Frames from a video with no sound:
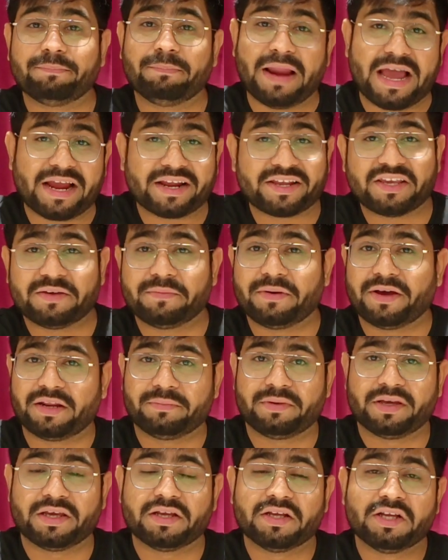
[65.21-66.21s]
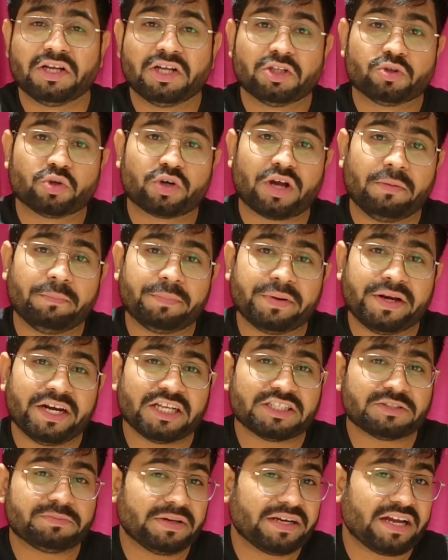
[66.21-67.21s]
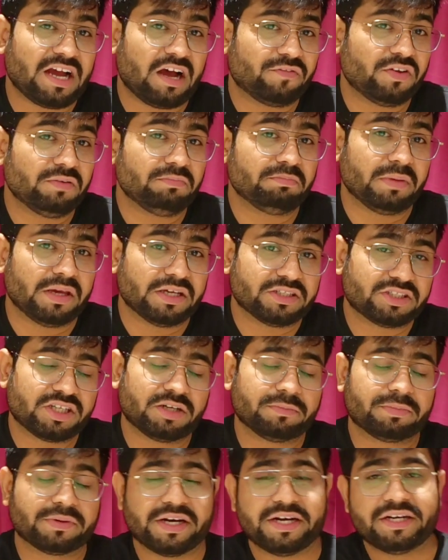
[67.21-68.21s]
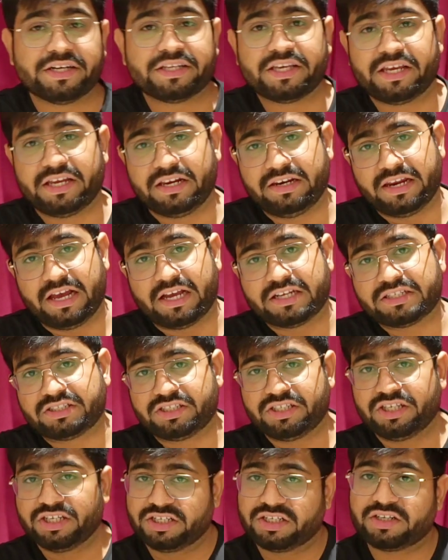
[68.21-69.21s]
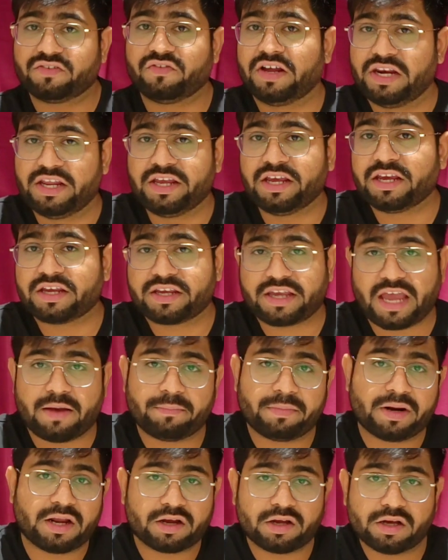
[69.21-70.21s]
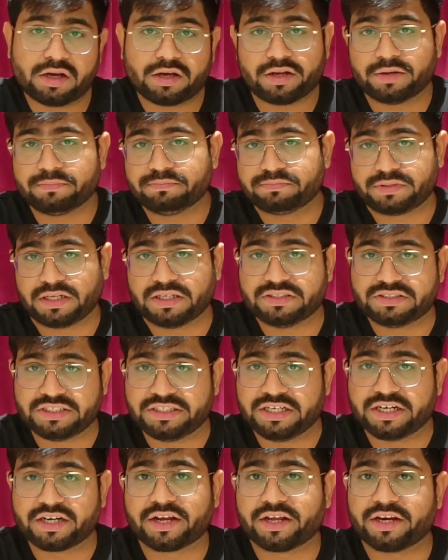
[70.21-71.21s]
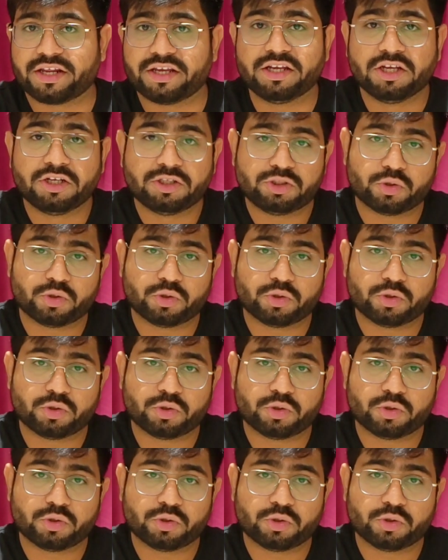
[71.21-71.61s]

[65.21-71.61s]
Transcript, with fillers: ब्लैक के बारे में तो कंपनी ने इसमें काफ़ी मेजर अपग्रेड किए हैं लास्ट ईयर वाले कैमरा को अगर कंसीडर करें